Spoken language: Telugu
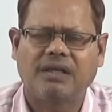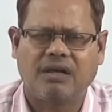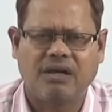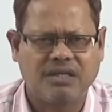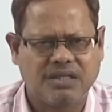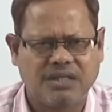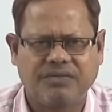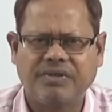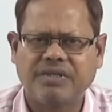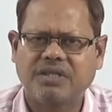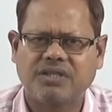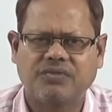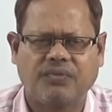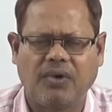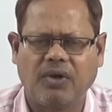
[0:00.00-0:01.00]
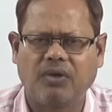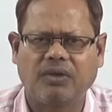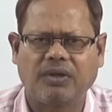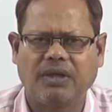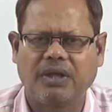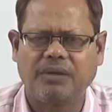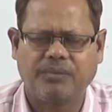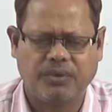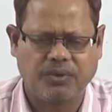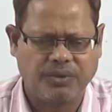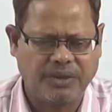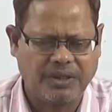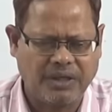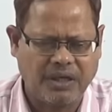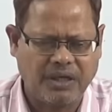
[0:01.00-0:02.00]
కాన్సిక్వెన్సెస్ ఫాలో కదా ఇప్పుడు
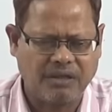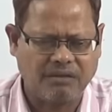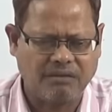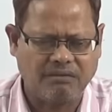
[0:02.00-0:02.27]
ఏదైనా